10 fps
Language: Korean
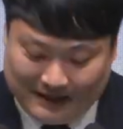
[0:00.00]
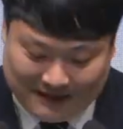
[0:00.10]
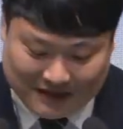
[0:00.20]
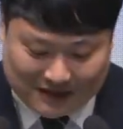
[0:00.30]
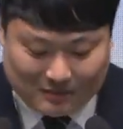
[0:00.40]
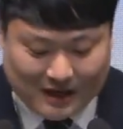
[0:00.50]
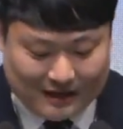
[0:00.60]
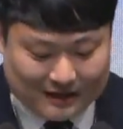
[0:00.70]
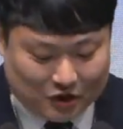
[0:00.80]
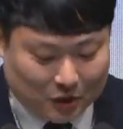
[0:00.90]
네,
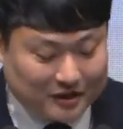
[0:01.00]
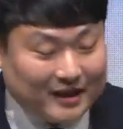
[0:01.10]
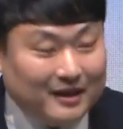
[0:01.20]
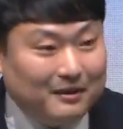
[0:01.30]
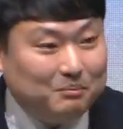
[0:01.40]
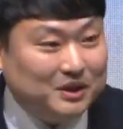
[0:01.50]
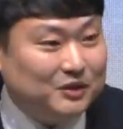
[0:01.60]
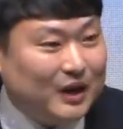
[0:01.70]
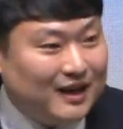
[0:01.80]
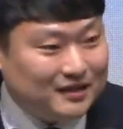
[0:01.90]
심리학은 절대
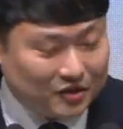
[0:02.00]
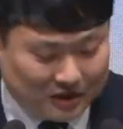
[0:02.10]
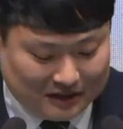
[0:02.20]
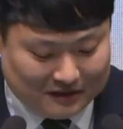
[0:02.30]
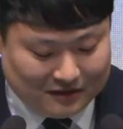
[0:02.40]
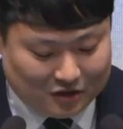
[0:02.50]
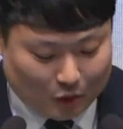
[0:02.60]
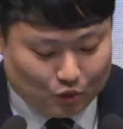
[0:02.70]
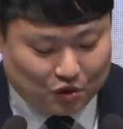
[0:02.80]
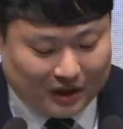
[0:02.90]
비과학적인
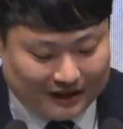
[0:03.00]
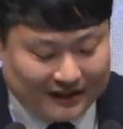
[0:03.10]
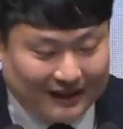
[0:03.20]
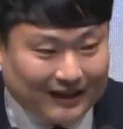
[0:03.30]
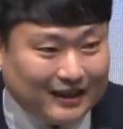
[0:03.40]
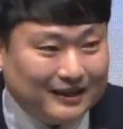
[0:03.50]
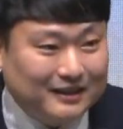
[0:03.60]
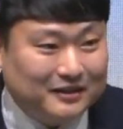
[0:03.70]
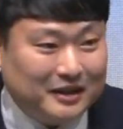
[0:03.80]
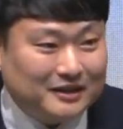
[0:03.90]
점수락이나
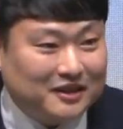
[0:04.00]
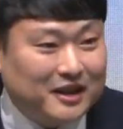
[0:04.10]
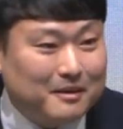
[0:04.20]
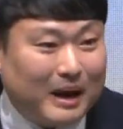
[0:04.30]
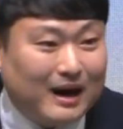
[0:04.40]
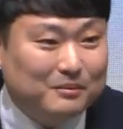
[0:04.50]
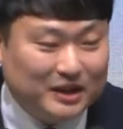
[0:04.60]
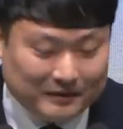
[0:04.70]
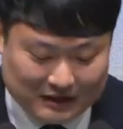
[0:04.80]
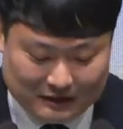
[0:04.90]
네, 상대의 마음을
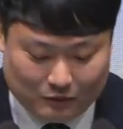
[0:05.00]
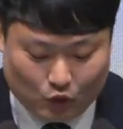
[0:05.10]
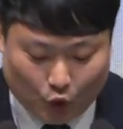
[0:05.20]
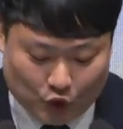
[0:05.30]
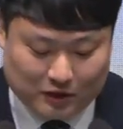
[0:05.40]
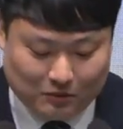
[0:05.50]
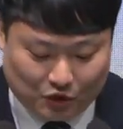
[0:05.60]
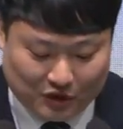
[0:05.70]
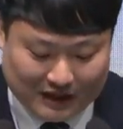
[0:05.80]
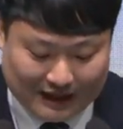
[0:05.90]
잇는
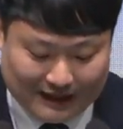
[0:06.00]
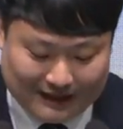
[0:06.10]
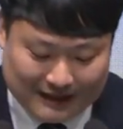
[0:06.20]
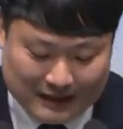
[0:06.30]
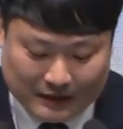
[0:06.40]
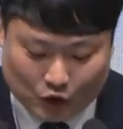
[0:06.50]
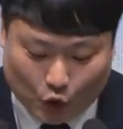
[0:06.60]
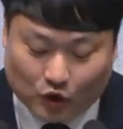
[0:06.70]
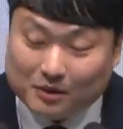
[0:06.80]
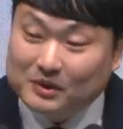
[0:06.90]
독심술이나 네,
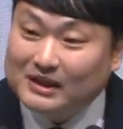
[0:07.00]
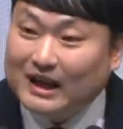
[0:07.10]
손금을